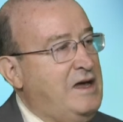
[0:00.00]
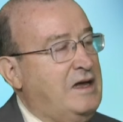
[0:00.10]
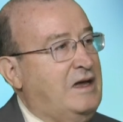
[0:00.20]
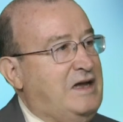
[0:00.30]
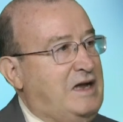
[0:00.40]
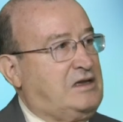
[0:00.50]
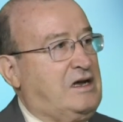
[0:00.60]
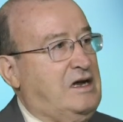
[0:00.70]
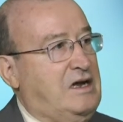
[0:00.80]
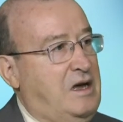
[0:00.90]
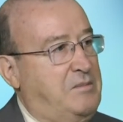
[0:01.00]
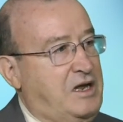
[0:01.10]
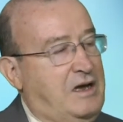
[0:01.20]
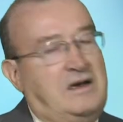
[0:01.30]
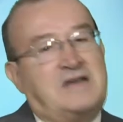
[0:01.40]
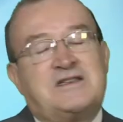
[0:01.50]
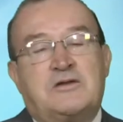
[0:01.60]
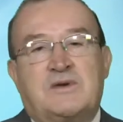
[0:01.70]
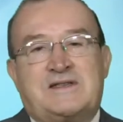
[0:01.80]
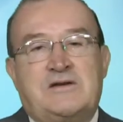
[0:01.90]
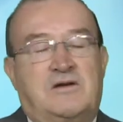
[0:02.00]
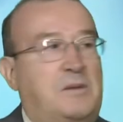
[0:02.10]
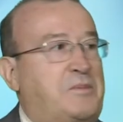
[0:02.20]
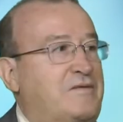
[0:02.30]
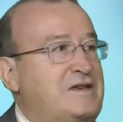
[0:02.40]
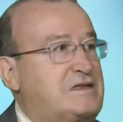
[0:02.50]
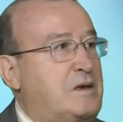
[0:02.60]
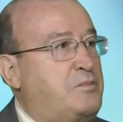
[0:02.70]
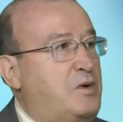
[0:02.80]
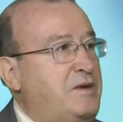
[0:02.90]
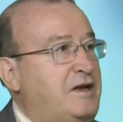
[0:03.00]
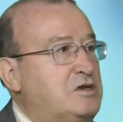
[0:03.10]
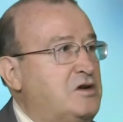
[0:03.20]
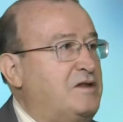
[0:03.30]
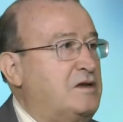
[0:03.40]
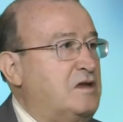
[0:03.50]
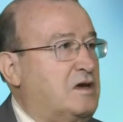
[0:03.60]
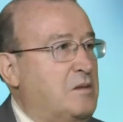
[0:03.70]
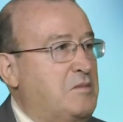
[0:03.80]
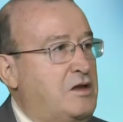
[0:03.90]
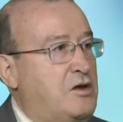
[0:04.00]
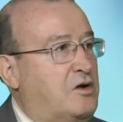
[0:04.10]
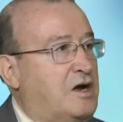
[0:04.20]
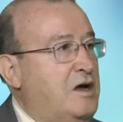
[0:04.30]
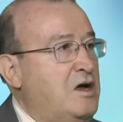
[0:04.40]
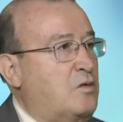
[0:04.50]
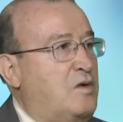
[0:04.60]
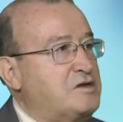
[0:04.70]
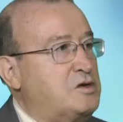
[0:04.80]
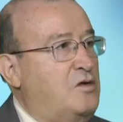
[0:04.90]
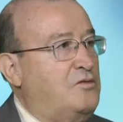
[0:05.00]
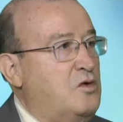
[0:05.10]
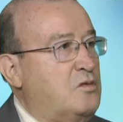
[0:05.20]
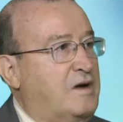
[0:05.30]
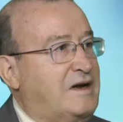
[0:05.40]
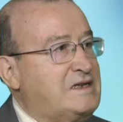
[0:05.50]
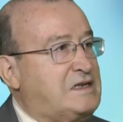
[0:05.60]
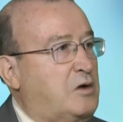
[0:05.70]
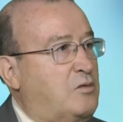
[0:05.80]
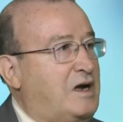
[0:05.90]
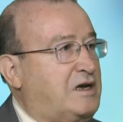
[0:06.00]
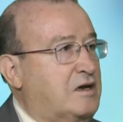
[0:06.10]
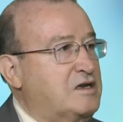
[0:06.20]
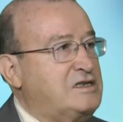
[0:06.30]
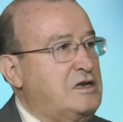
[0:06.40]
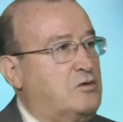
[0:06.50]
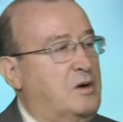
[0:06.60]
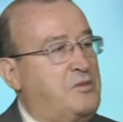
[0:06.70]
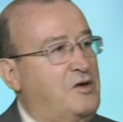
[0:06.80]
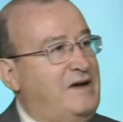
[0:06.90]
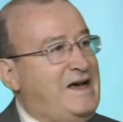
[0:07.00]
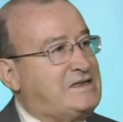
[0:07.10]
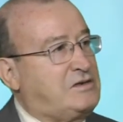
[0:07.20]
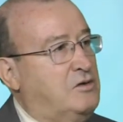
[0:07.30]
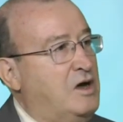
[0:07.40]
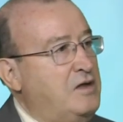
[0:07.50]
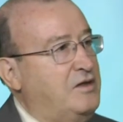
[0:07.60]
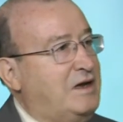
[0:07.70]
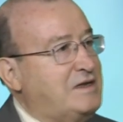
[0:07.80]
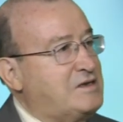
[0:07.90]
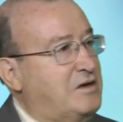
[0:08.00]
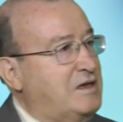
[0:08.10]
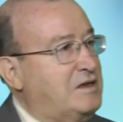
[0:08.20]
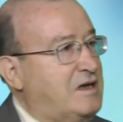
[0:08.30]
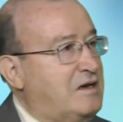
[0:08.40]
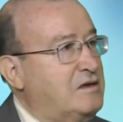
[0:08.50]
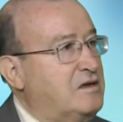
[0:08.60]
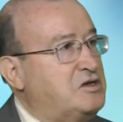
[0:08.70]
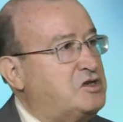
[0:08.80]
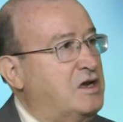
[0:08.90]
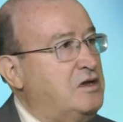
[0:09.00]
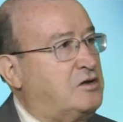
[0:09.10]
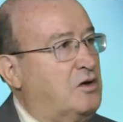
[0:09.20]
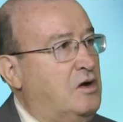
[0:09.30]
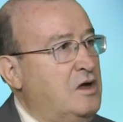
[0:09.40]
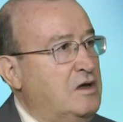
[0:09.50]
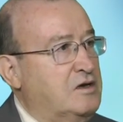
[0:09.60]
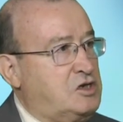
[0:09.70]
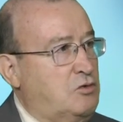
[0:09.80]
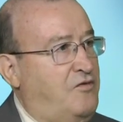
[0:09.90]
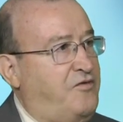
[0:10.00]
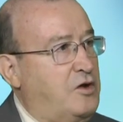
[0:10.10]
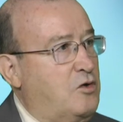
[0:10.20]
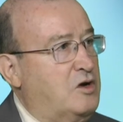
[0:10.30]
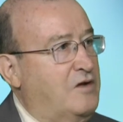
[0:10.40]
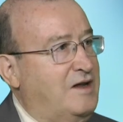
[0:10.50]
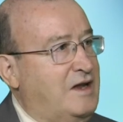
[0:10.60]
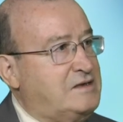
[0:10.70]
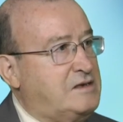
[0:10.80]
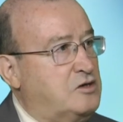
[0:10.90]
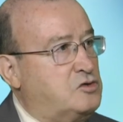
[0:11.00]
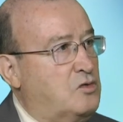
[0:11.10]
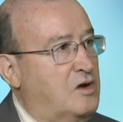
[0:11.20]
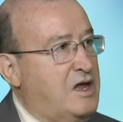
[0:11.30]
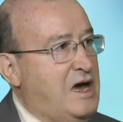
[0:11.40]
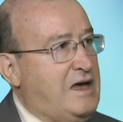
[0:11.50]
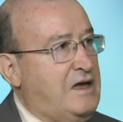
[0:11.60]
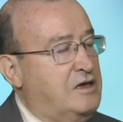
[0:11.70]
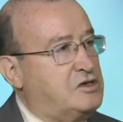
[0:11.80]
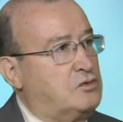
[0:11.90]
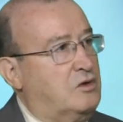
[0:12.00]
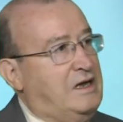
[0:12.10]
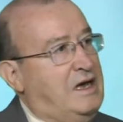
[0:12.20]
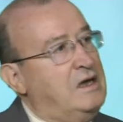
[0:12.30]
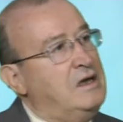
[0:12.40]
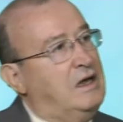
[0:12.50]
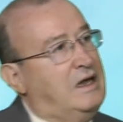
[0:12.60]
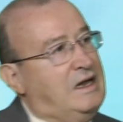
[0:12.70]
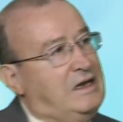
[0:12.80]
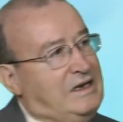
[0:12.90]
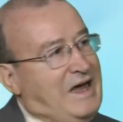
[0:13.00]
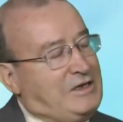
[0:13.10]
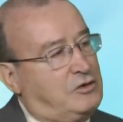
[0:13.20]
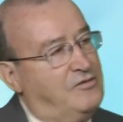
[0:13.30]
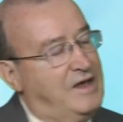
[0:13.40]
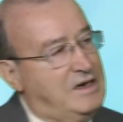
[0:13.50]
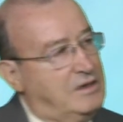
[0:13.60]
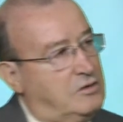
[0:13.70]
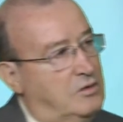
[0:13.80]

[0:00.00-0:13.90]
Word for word: e l'Alta Calabria. La situazione prevista al pomeriggio vedete che migliora quasi ovunque, resta qualche residuo a Piovasco nelle zone interne del centro, sul Friuli, Venezia Giulia e sull'Alto eh, Veneto.